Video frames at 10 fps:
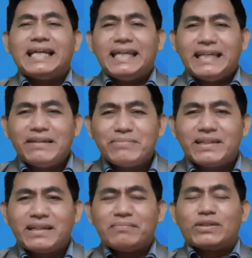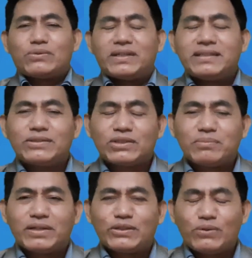ingin menerima Tuhan Yesus
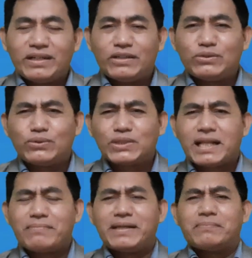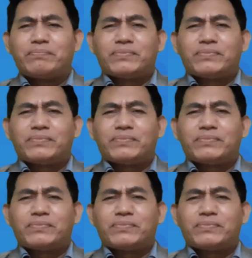sebagai Tuhan dan Juru Selamat,